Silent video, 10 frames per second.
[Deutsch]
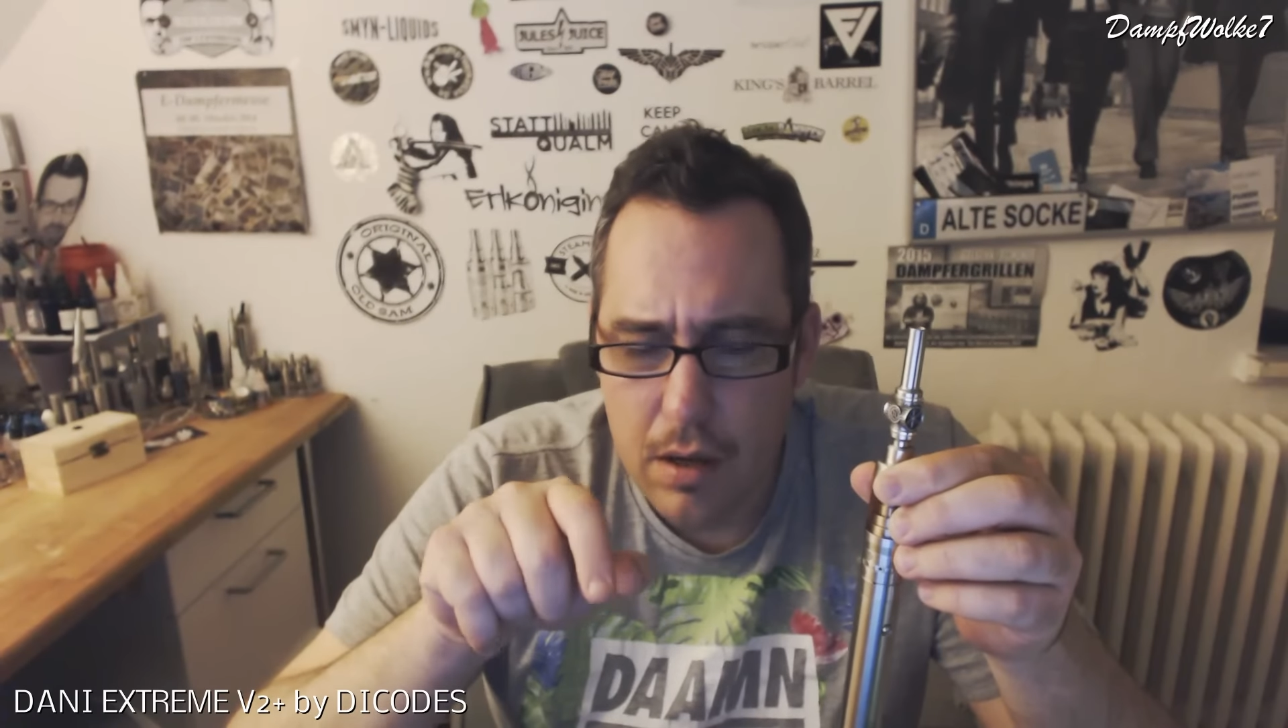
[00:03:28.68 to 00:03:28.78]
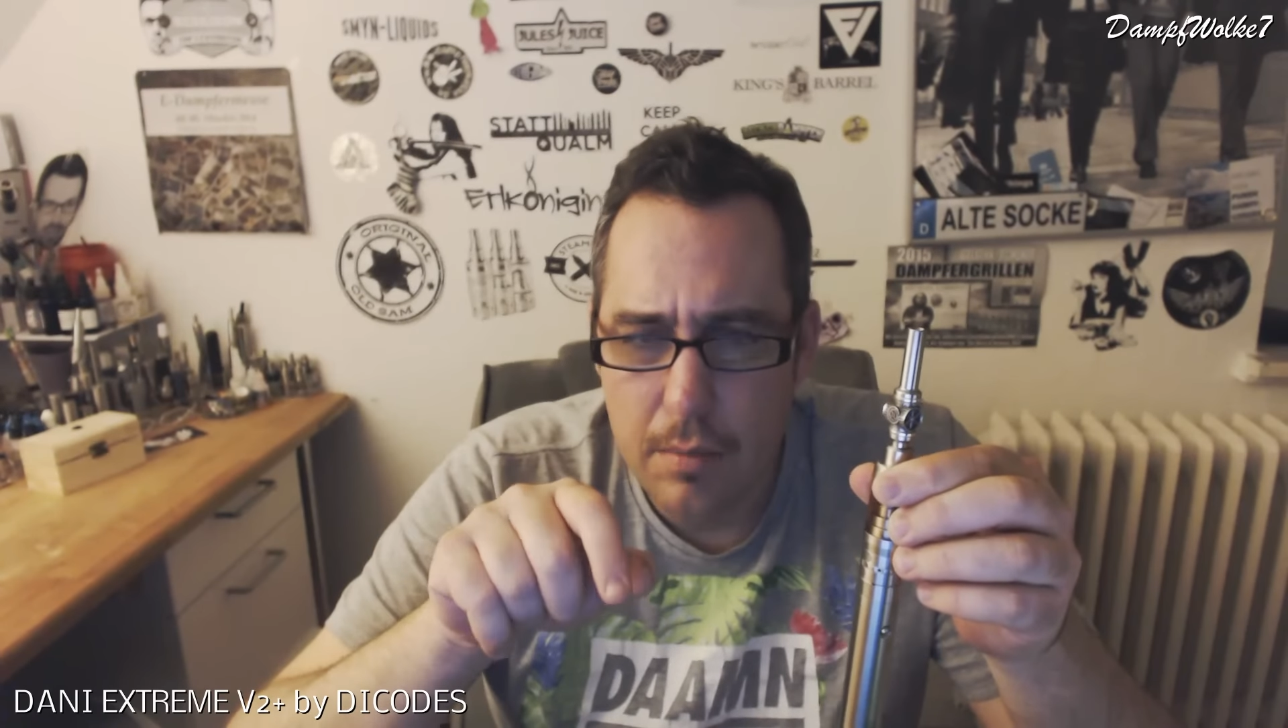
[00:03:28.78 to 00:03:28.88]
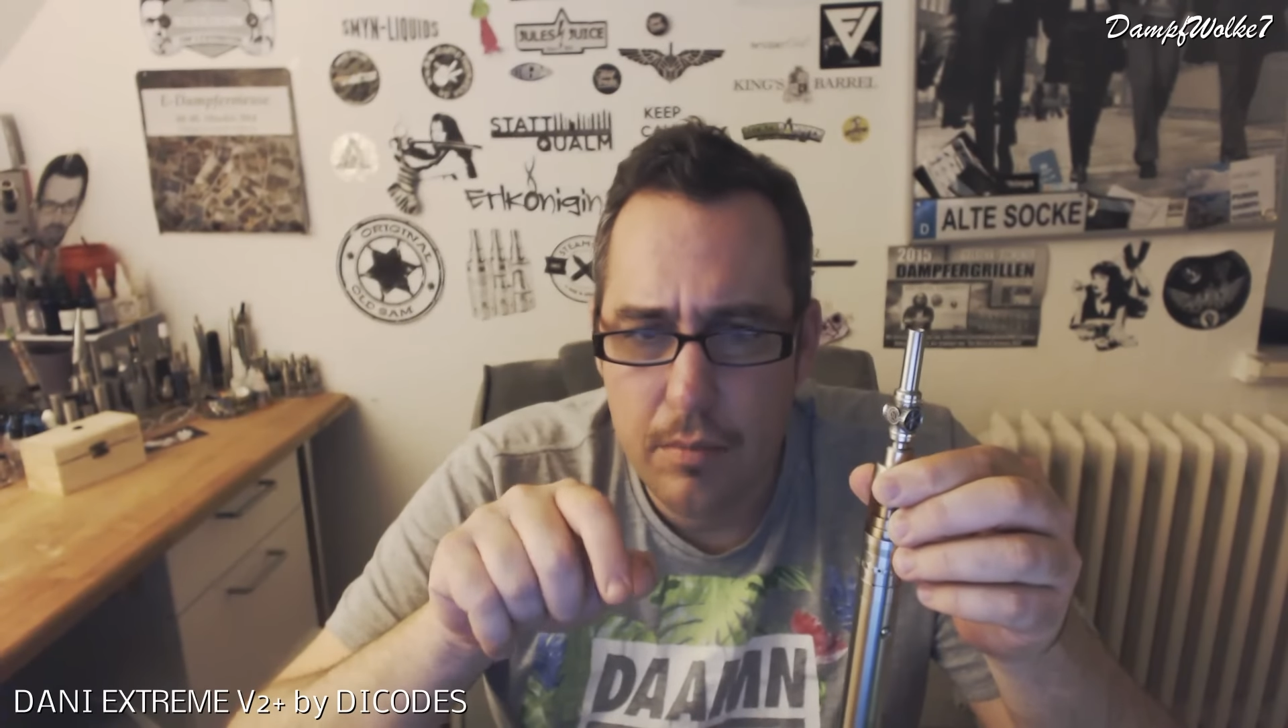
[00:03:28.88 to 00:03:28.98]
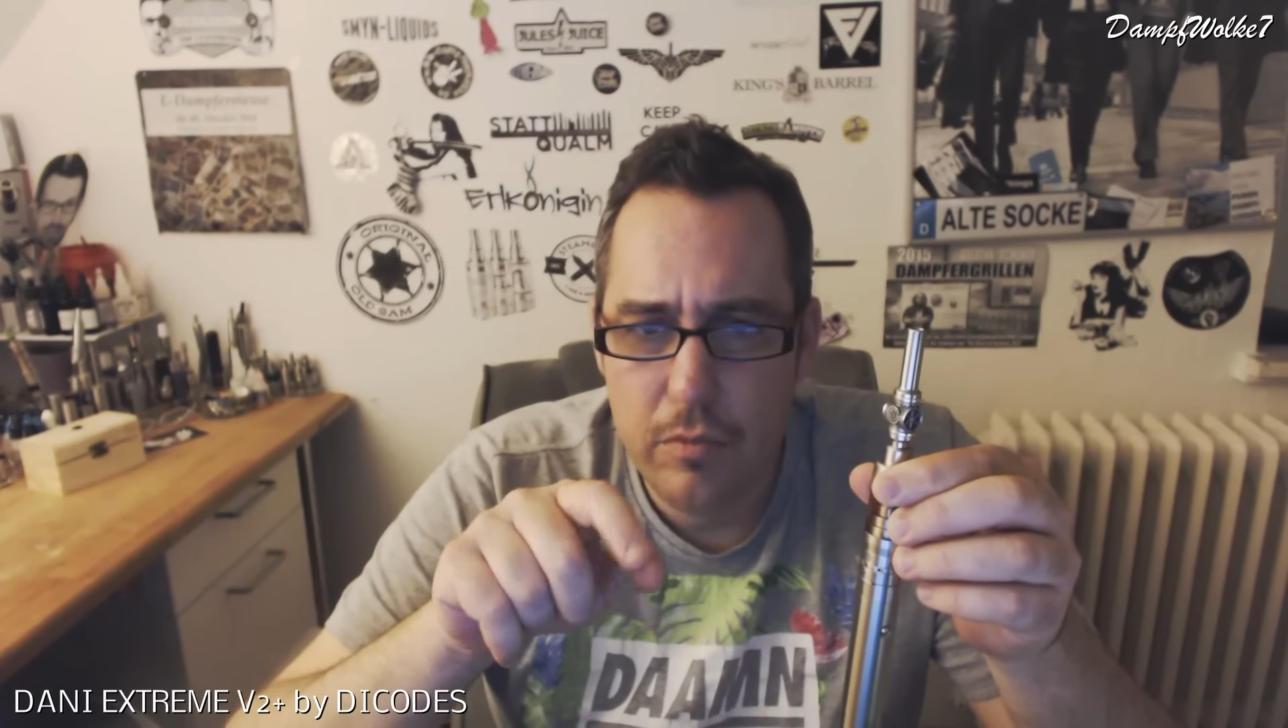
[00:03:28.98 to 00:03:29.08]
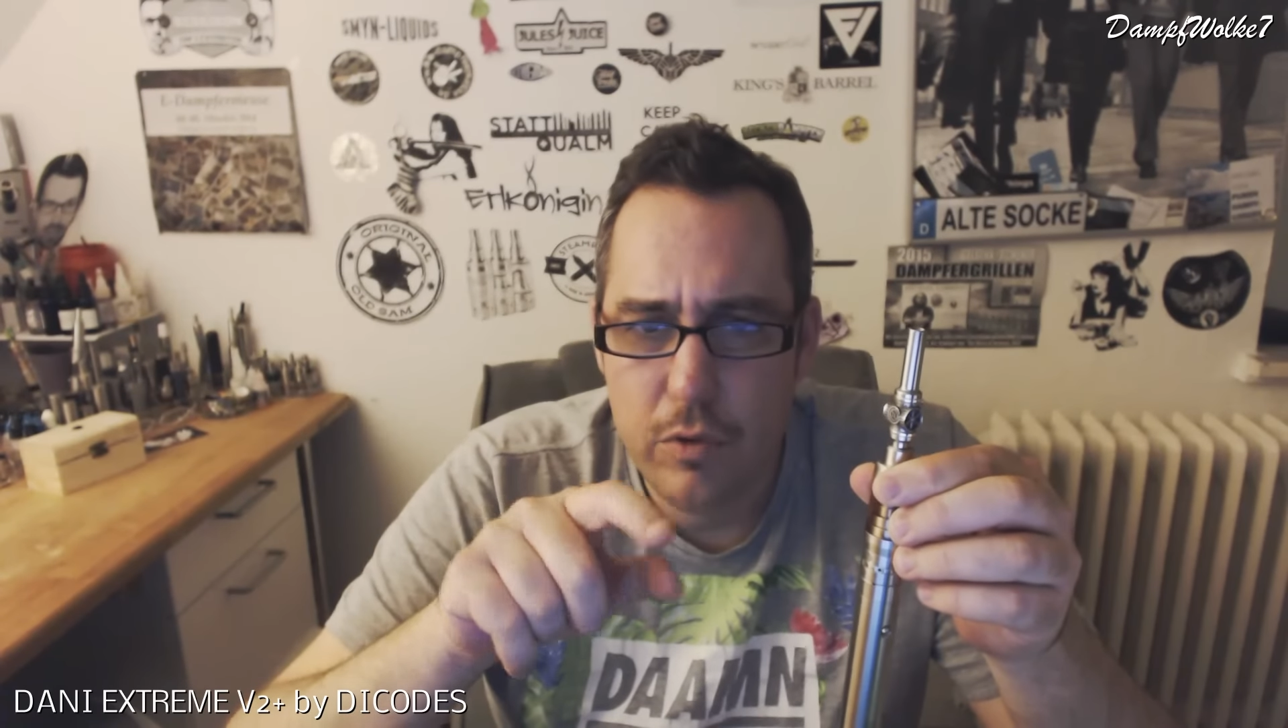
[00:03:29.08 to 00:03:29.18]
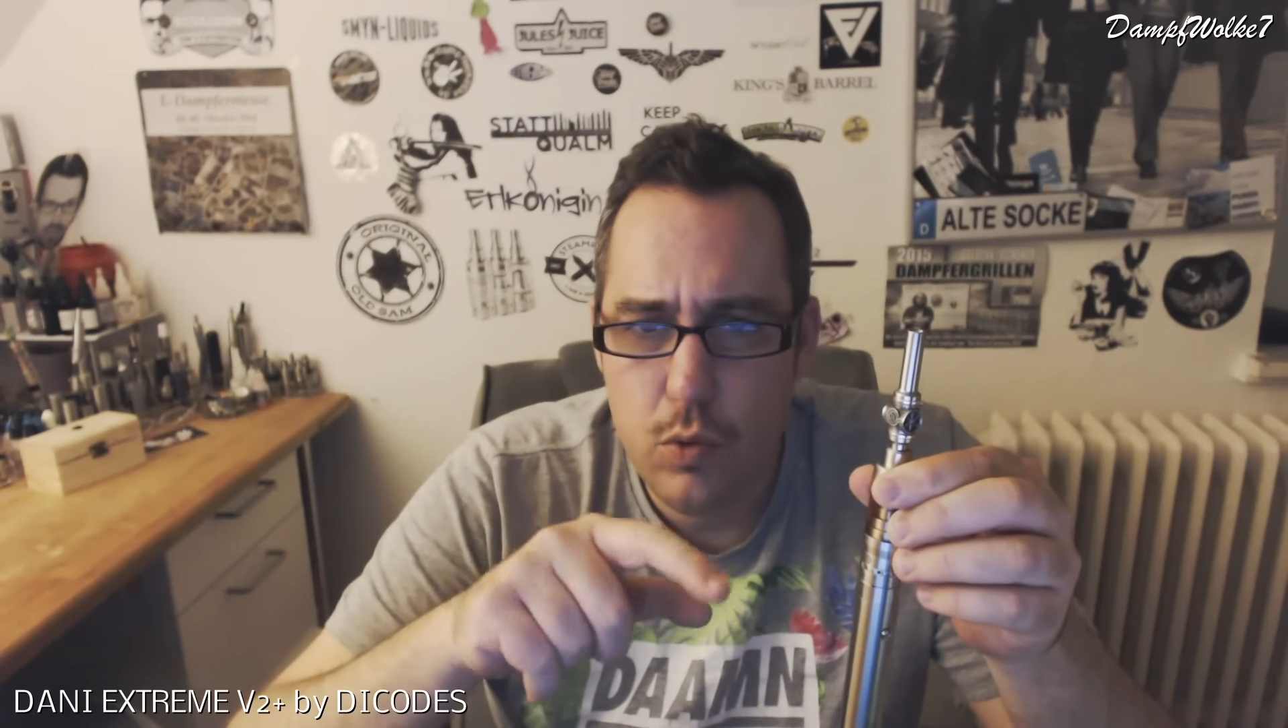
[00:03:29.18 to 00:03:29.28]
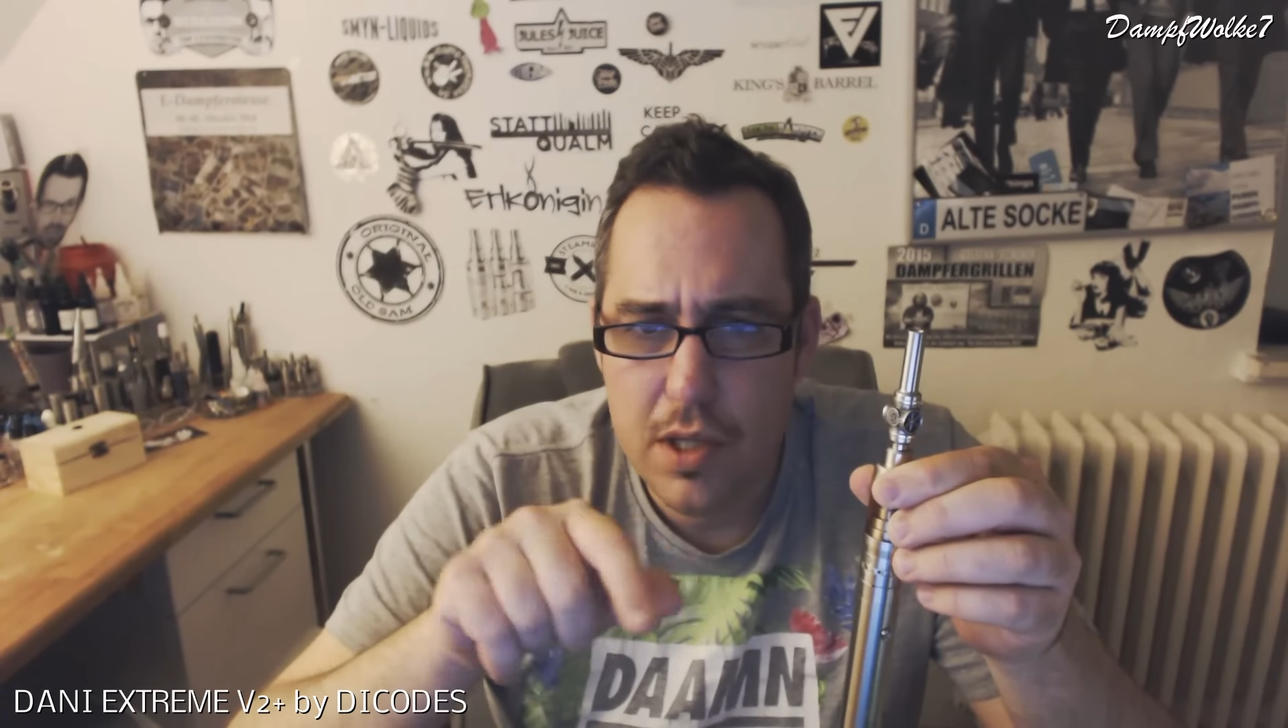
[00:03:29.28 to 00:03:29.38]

ähm, eine